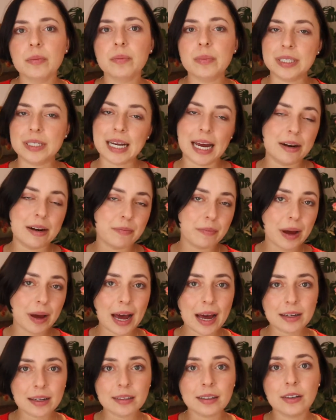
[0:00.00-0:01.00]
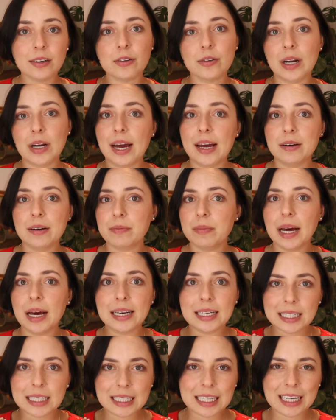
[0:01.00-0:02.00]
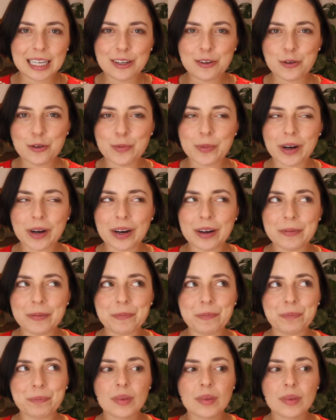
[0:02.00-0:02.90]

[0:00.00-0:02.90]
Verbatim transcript: mit deinem Partner oder einem anderen gegenüber,